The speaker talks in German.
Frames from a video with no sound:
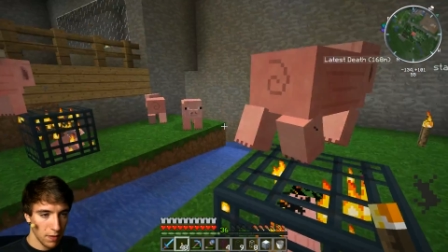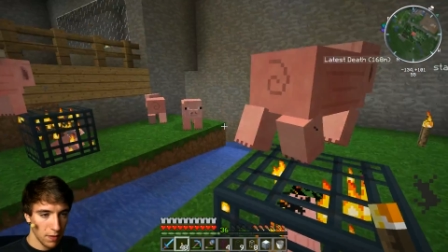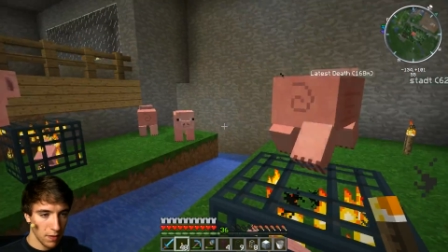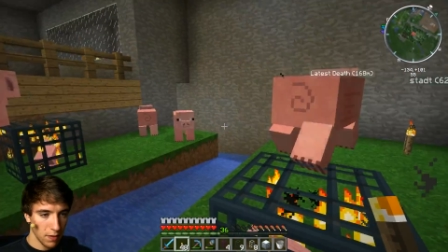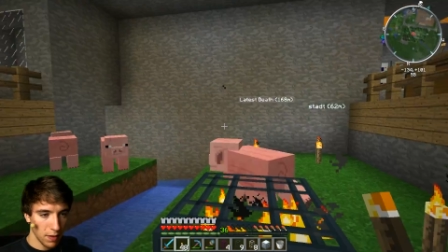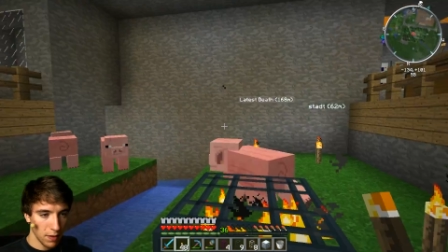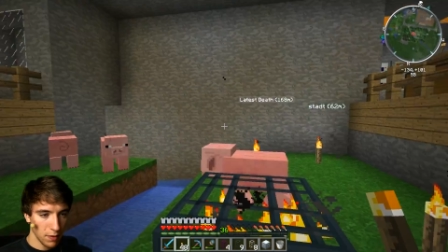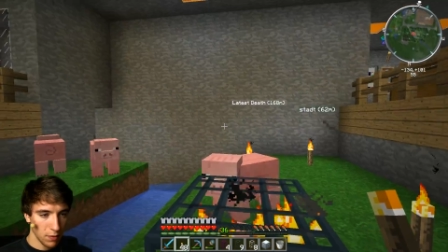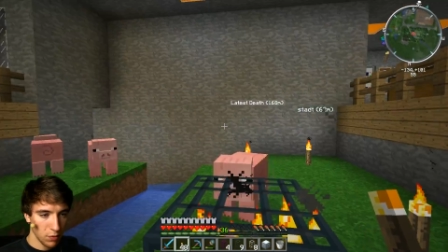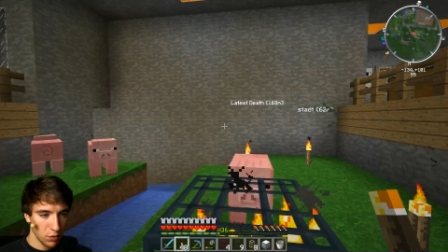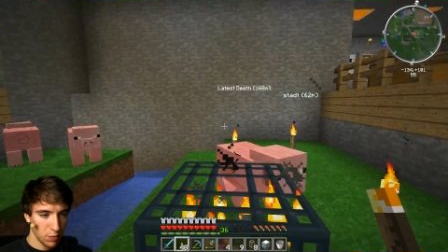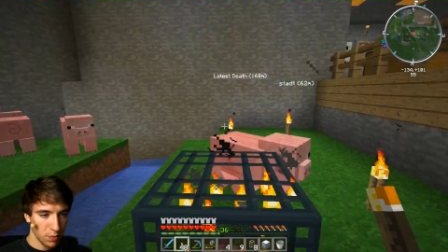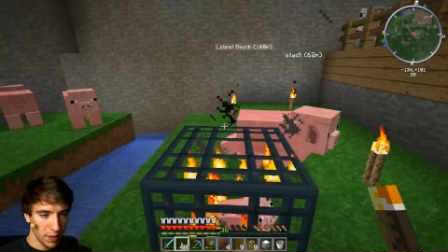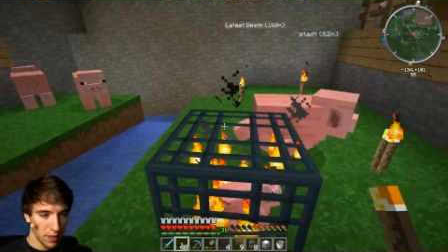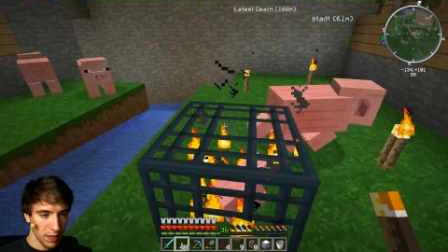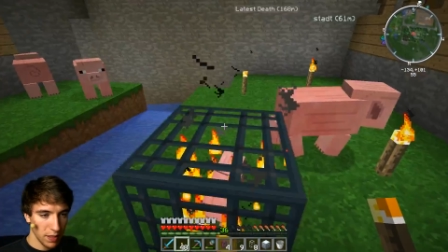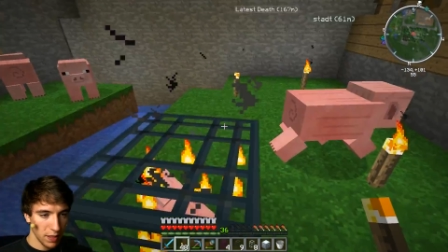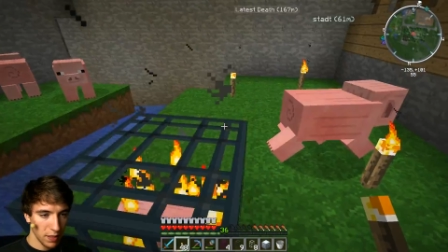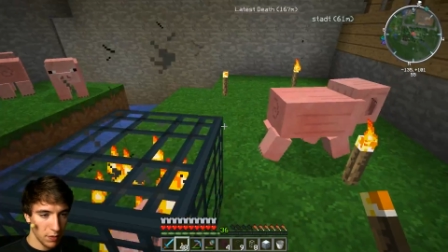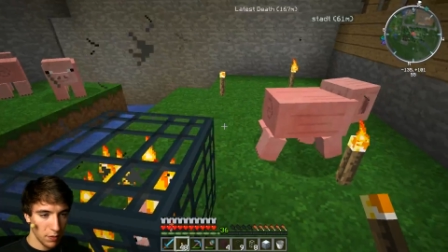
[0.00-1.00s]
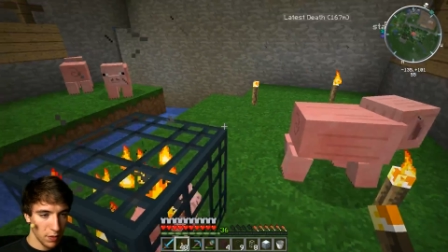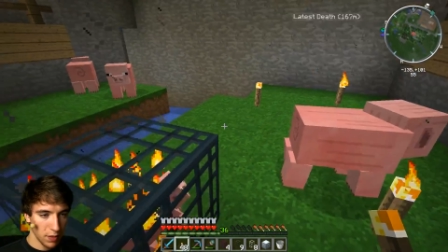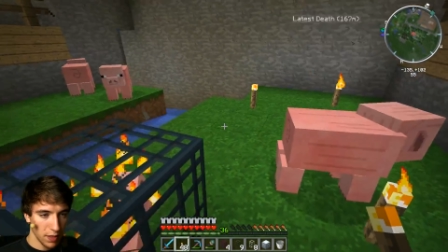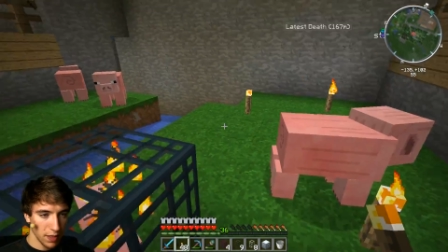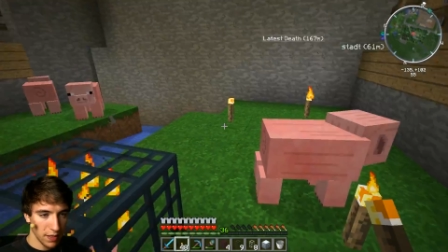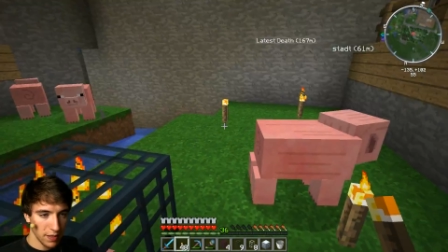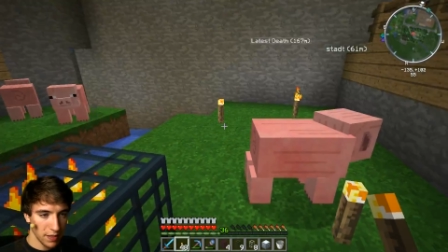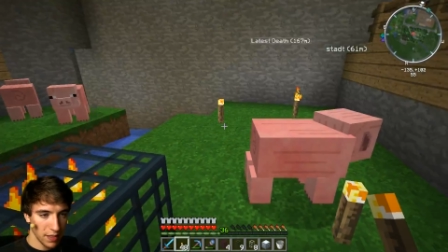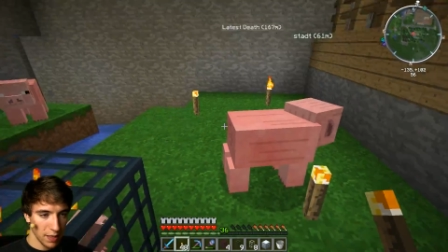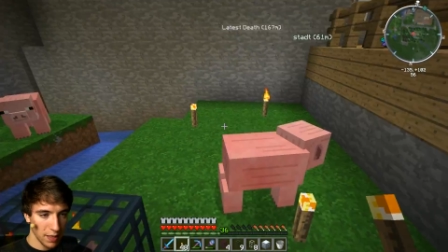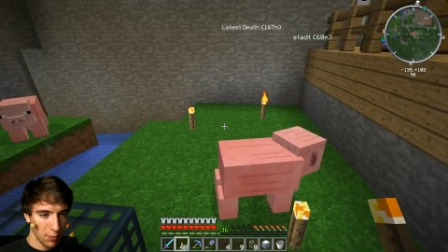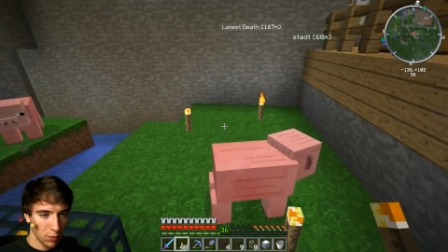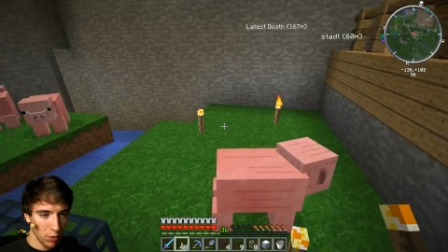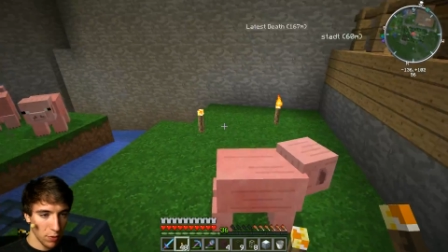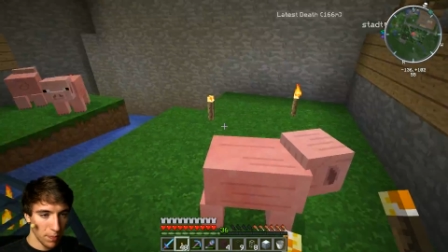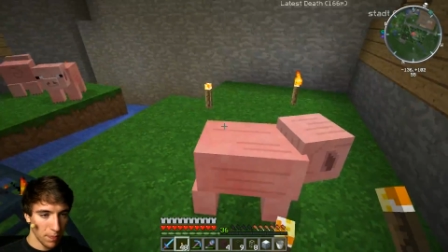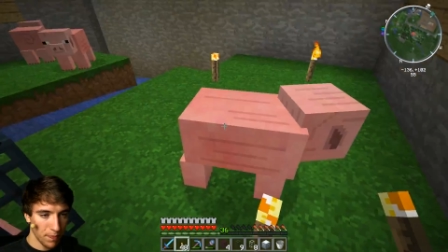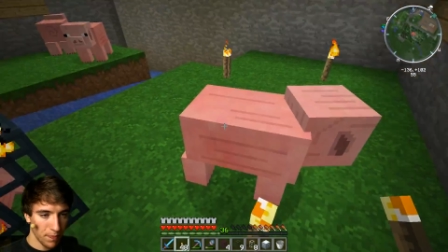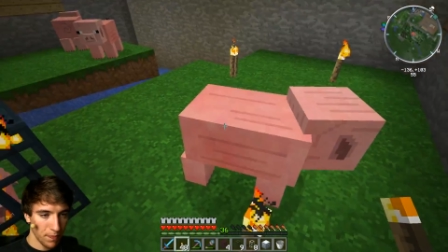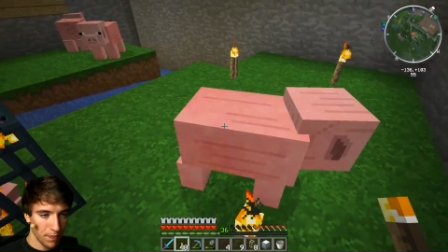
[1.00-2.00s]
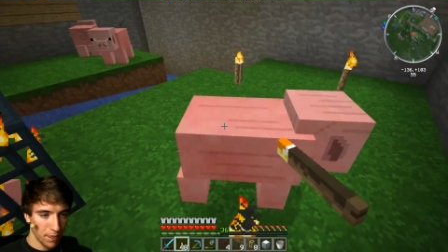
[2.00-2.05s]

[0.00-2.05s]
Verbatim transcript: Na, so springen die natürlich extrem rum.